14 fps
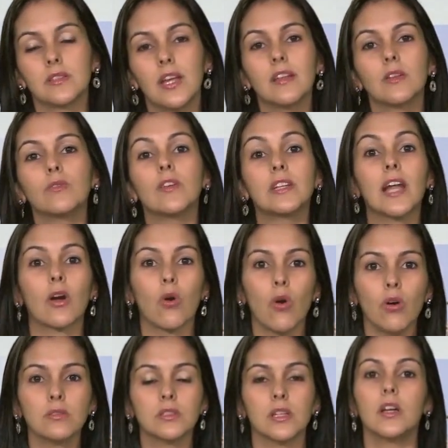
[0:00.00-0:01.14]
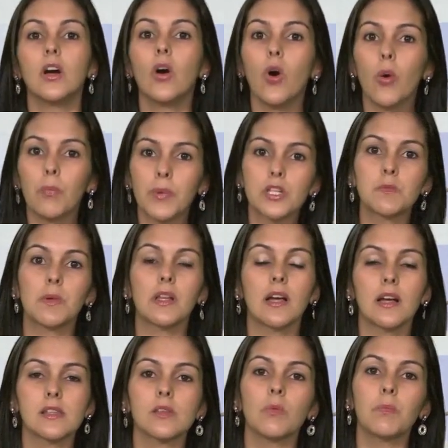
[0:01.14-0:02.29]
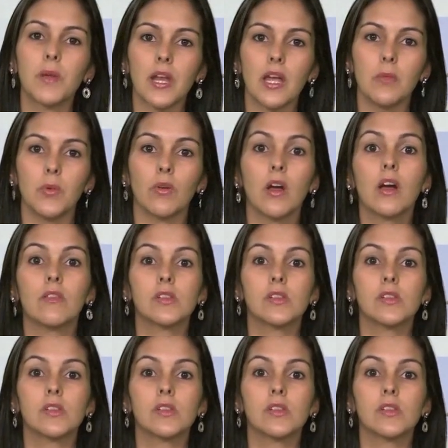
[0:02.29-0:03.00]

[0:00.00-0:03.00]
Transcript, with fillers: né, não vai dar conta, opte pela ração premium.